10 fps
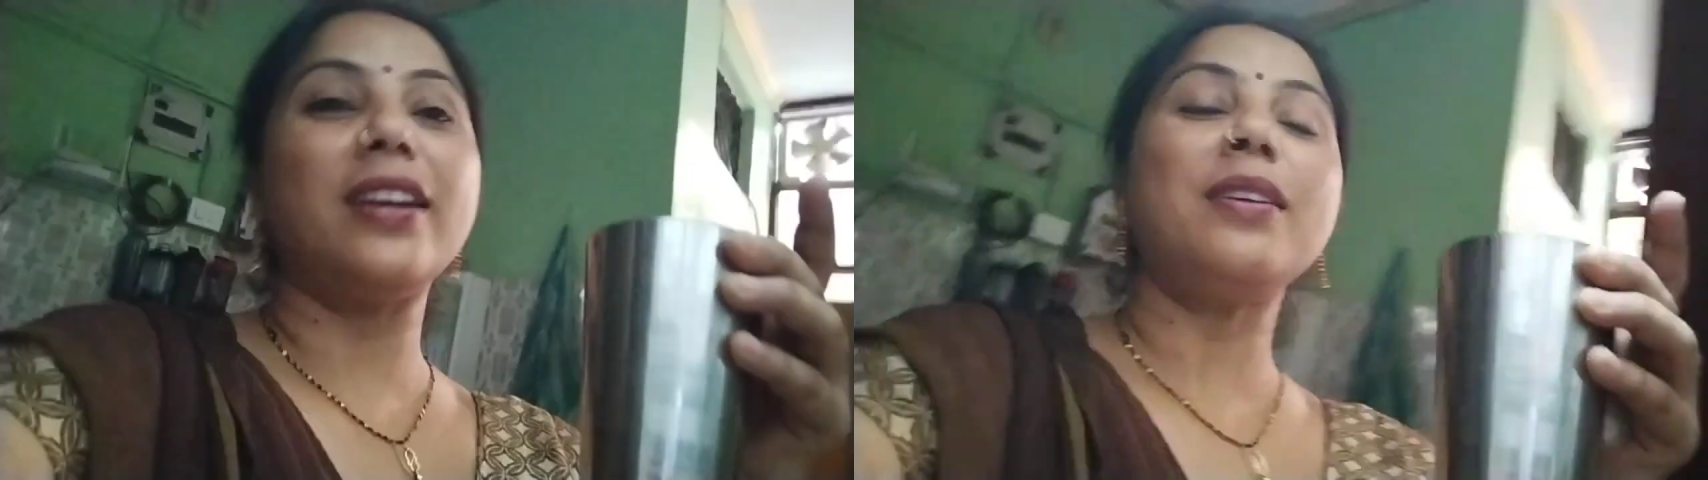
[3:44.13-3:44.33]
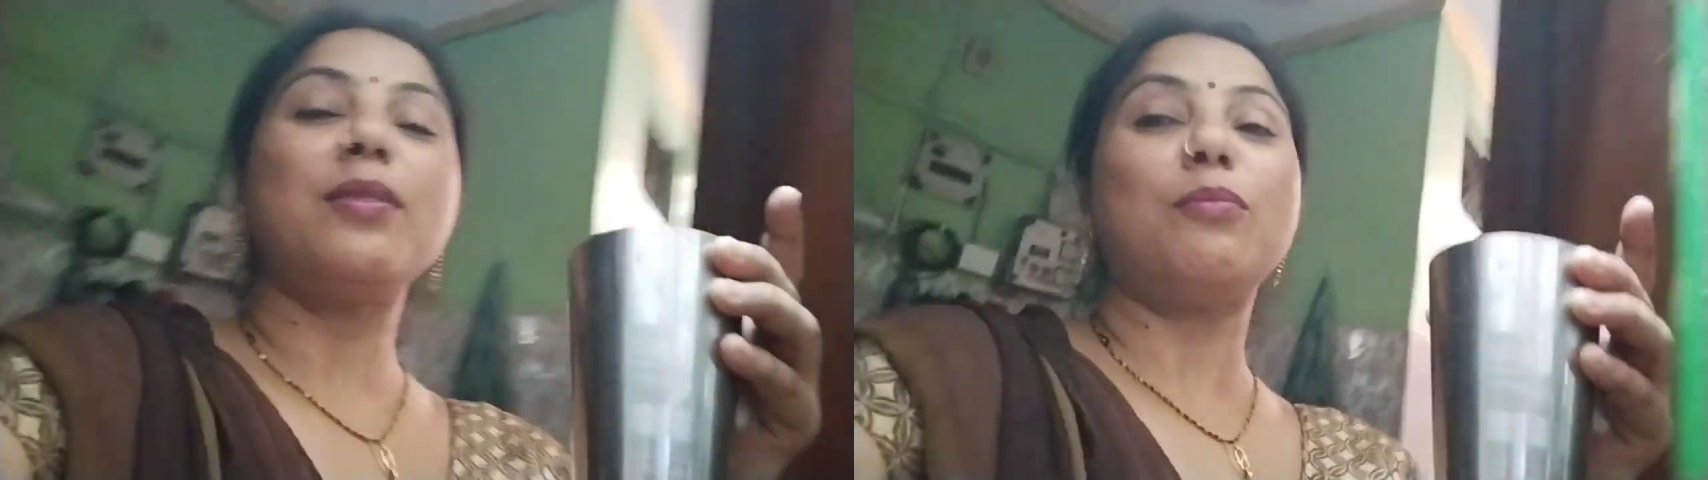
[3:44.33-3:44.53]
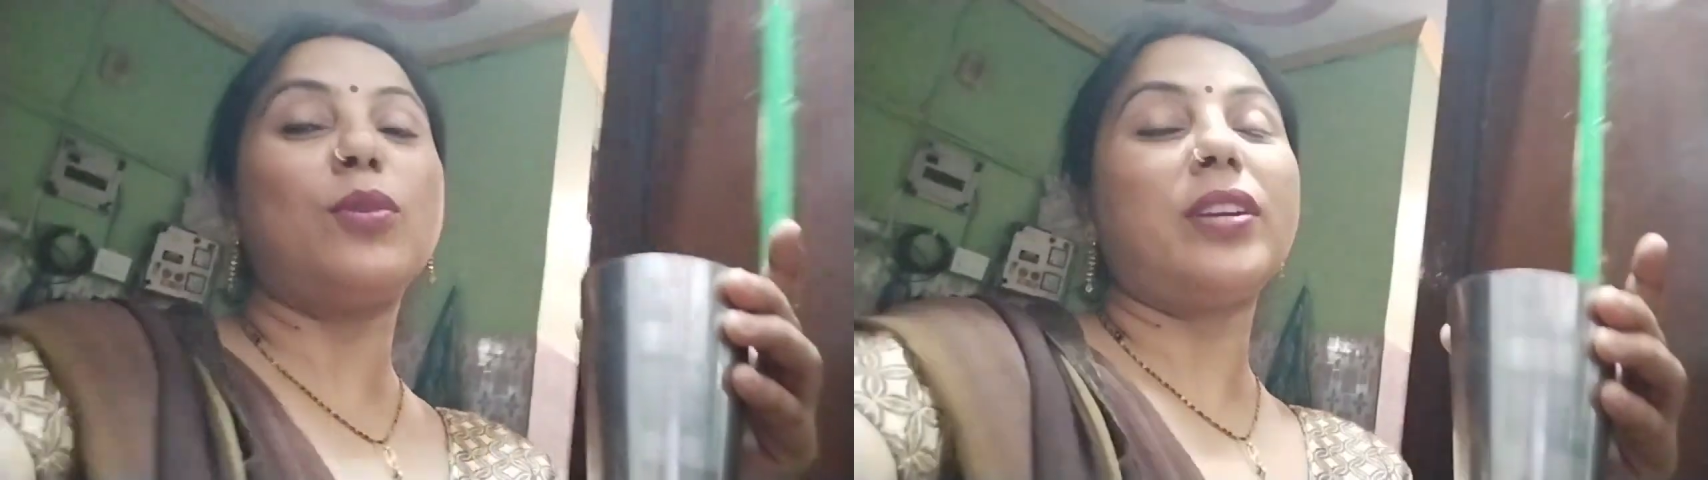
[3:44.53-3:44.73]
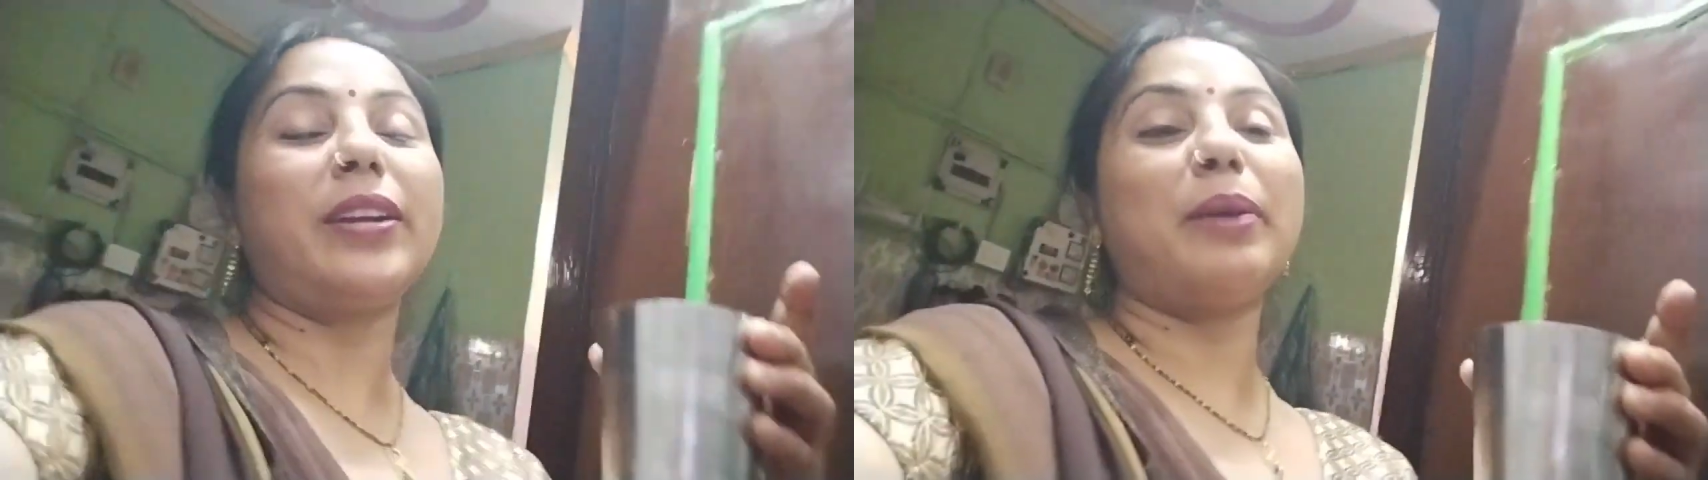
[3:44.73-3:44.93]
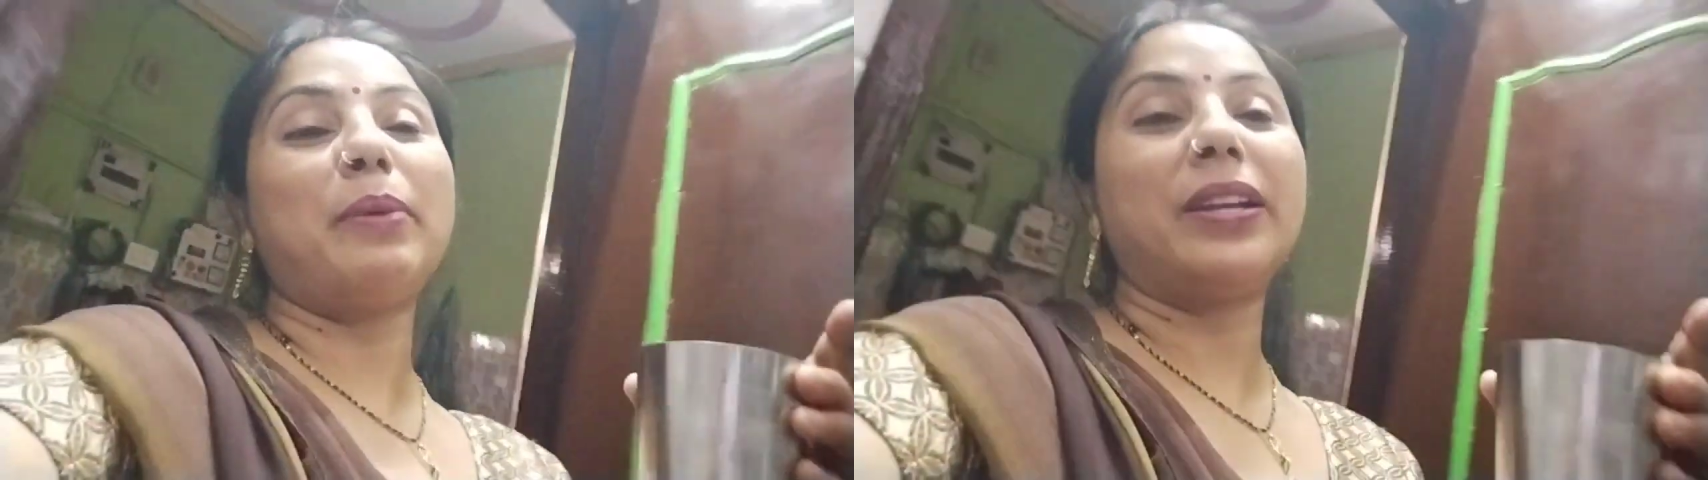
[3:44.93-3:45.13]
है बहुत
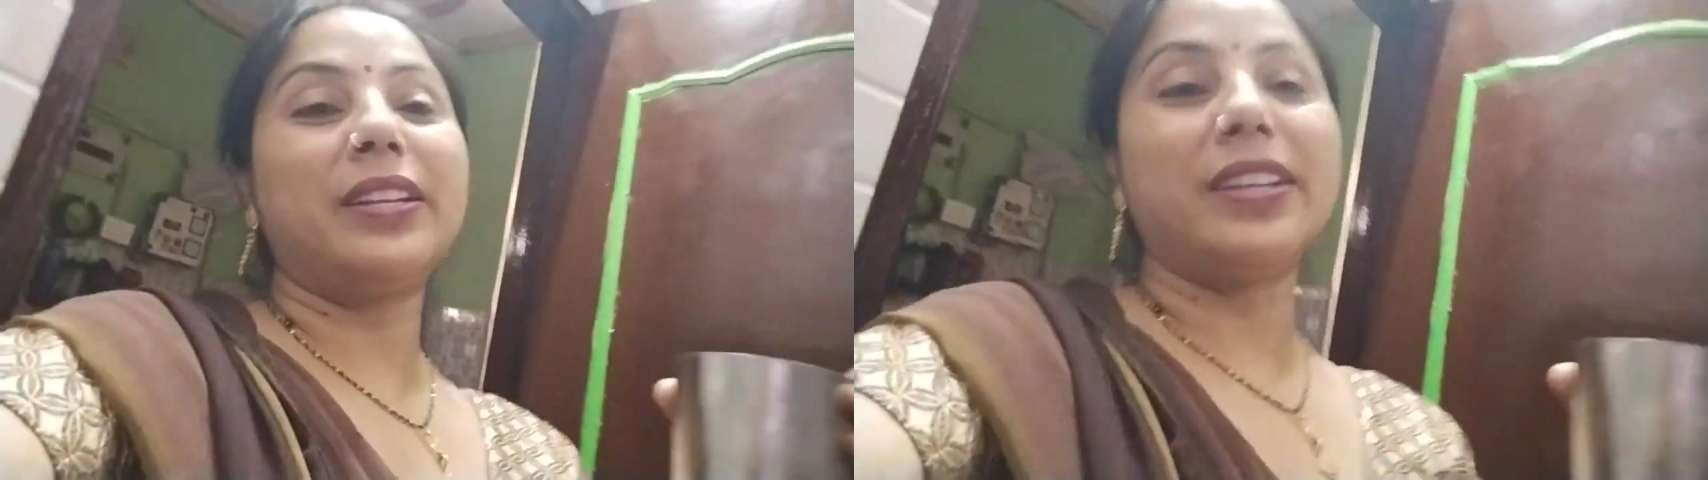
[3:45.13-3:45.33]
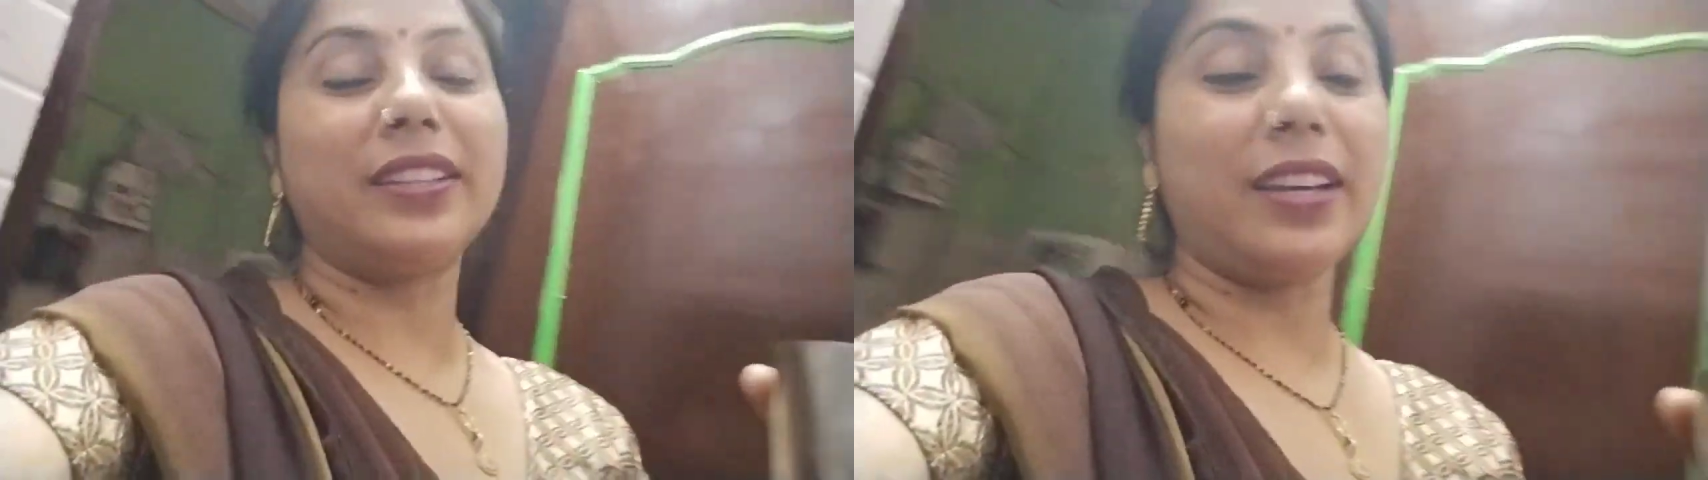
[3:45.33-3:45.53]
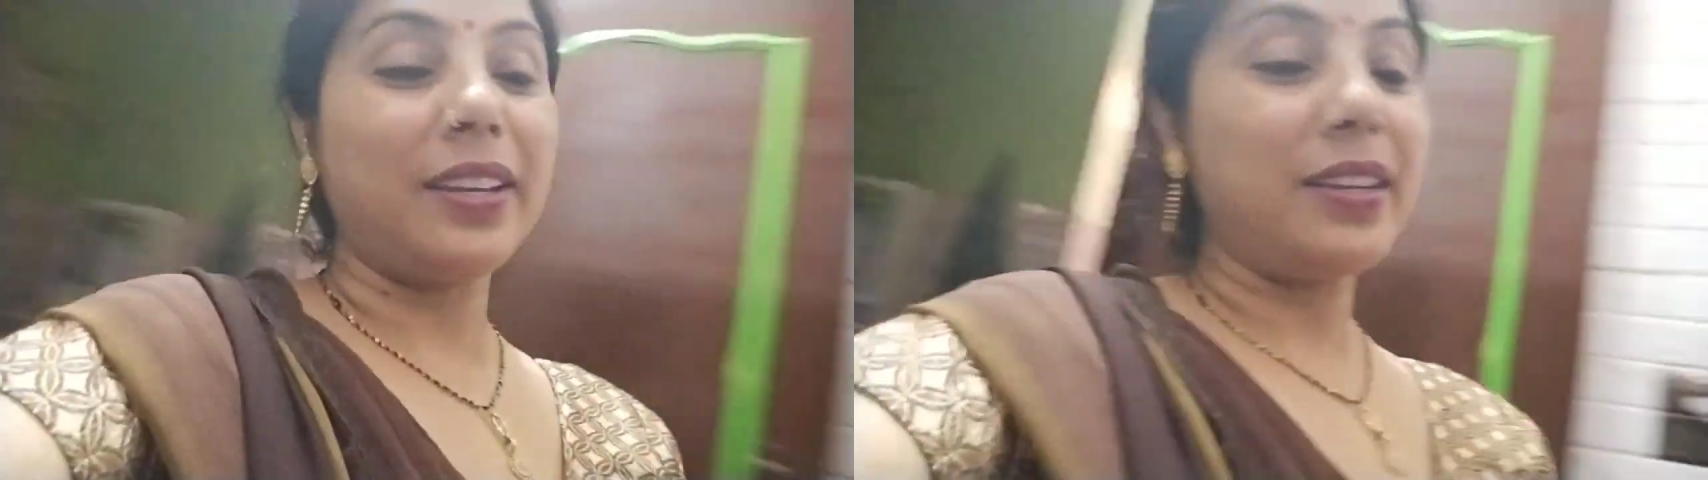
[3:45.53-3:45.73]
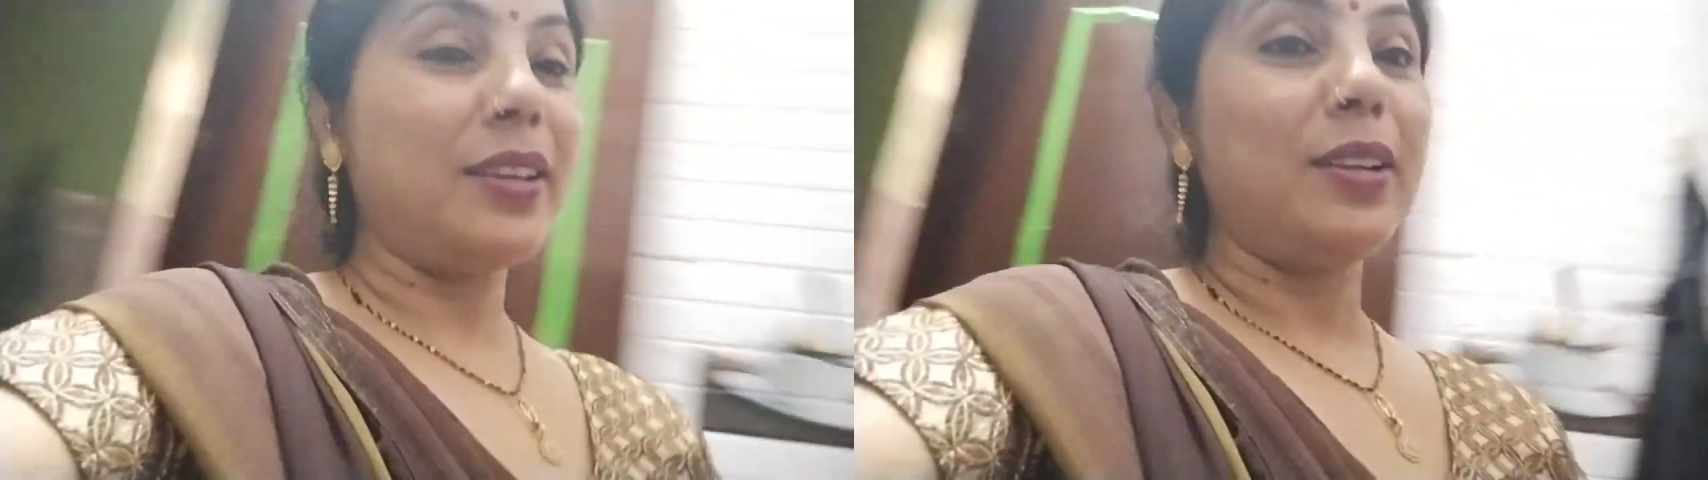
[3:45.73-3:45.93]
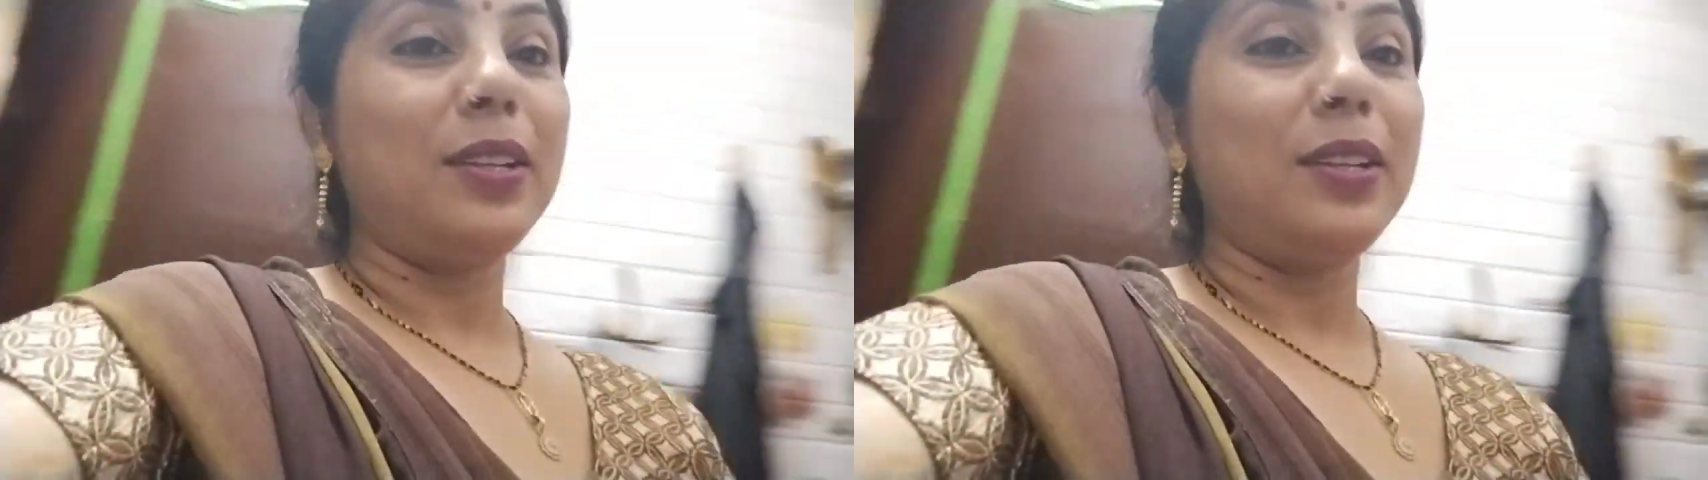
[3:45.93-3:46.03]
ठंडा पानी रहता है